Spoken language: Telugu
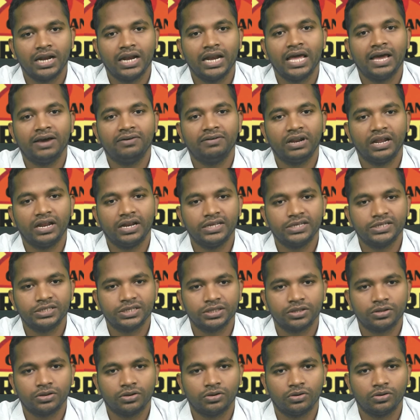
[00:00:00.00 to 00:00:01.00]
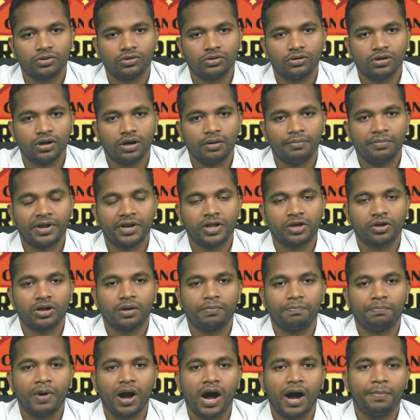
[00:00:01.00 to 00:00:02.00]
లేవలేని స్థితిలో మన
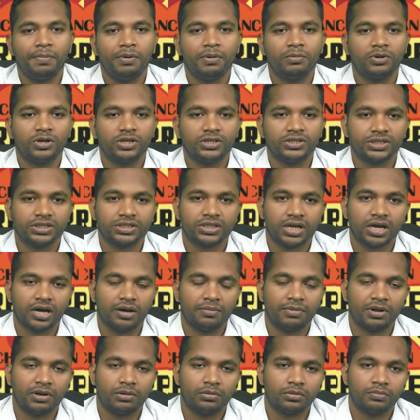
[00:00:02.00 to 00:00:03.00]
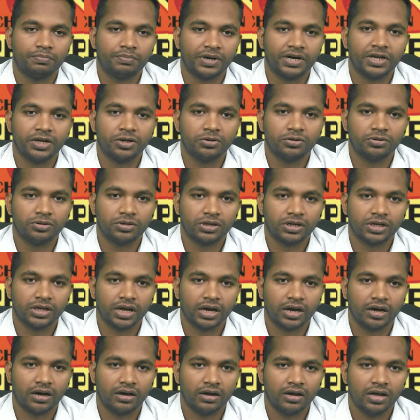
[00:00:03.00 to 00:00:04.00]
యొక్క పాపముల చేత మనము పడి
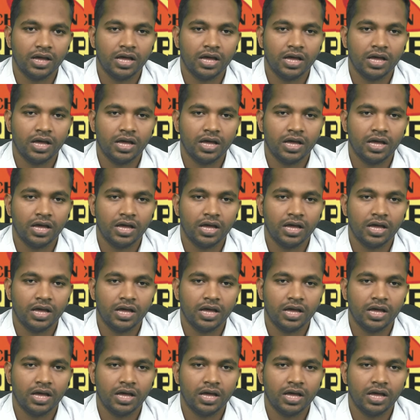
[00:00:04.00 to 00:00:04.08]
ఉంటుండగా